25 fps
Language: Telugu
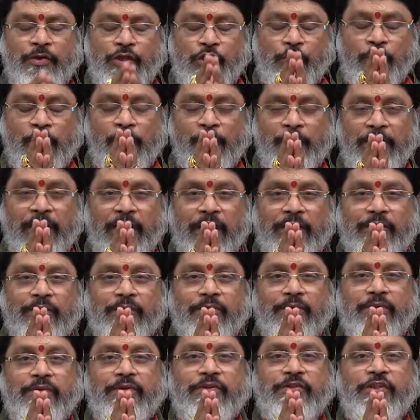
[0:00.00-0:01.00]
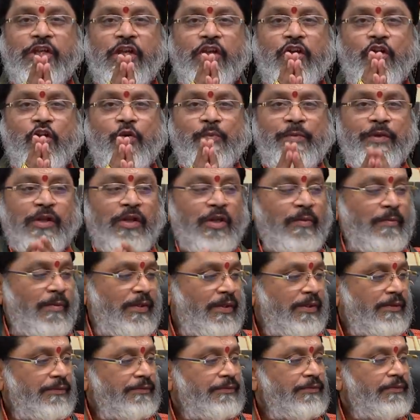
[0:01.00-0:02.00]
శుభం బియాతు శ్రీ నమ
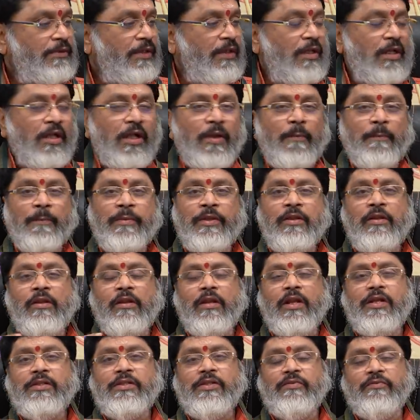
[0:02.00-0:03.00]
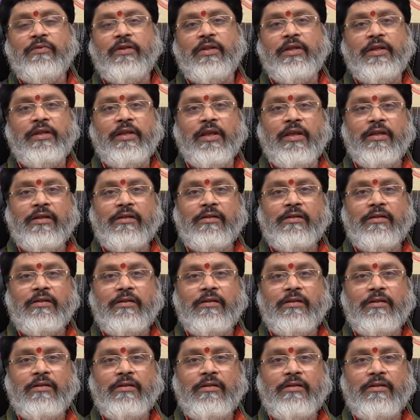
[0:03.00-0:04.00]
మిథున రాశి వారికి
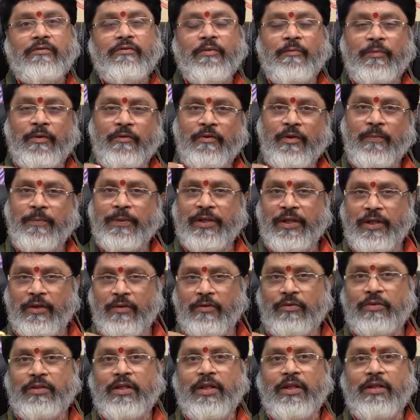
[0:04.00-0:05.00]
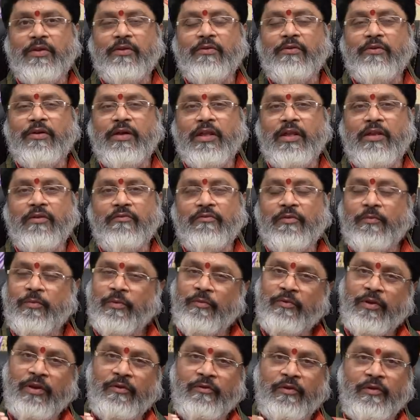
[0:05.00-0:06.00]
ఫిబ్రవరి పదిహేనవ తారీఖు నుండి
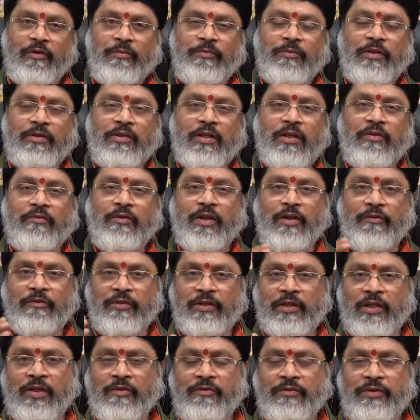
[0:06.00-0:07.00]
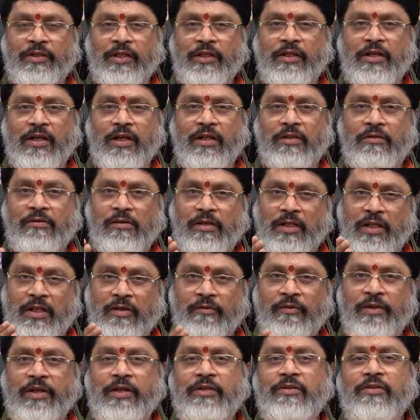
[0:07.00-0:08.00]
ఫిబ్రవరి ఇరవై ఎనిమిదో తారీఖు ఏ విధంగా ఉంది అందులో
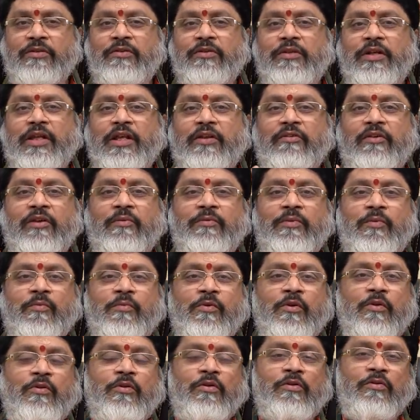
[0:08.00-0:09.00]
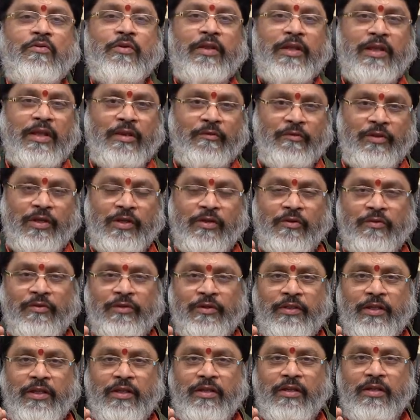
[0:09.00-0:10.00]
ఇరవై ఐదు నుండి ఇరవై ఎనిమిది మూడు రోజులు కూడా ఏ విధంగా
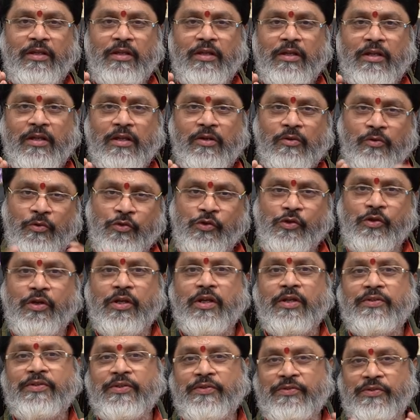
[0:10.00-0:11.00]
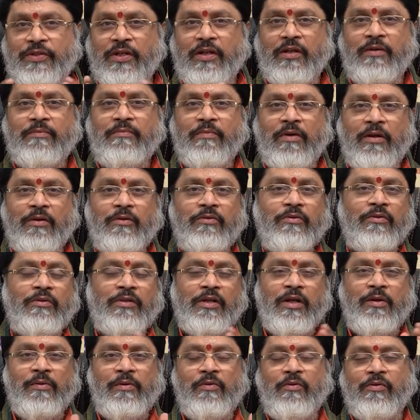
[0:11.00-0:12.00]
ఉంది కుజు యొక్క సంచారం
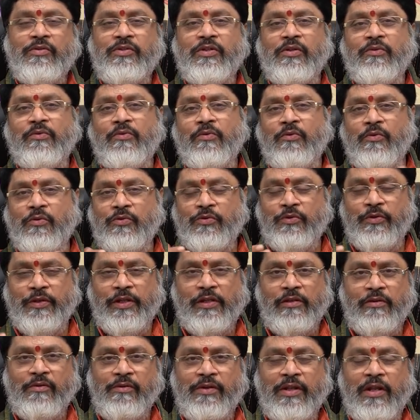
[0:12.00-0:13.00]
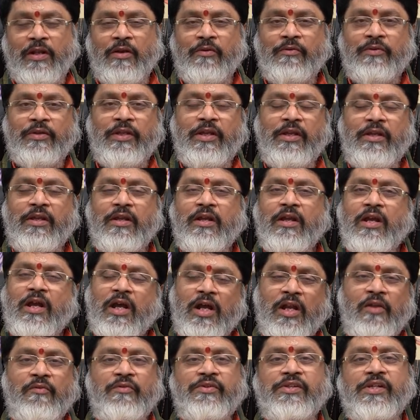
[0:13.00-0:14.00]
మారుతుంది కాబట్టి ఒక చోటు నుండి వచ్చేటికి వెళ్ళడం ఎలా ఉంది
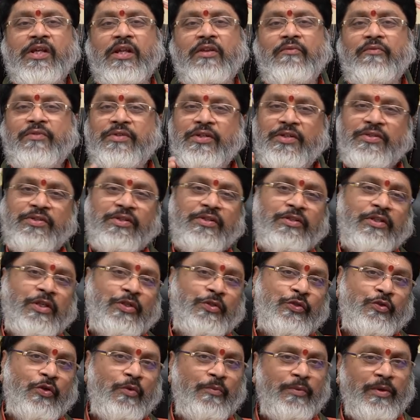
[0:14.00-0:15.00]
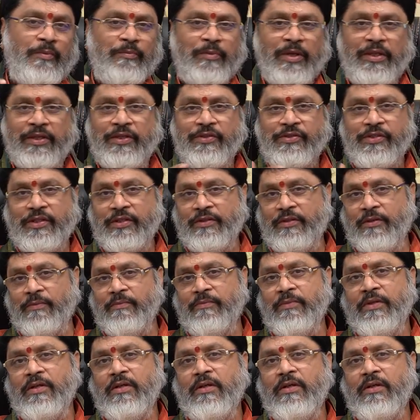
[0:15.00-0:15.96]
అనే విషయాన్ని విశేషంగా తెలుసుకోవడం మనం ప్రయత్నం చేద్దాం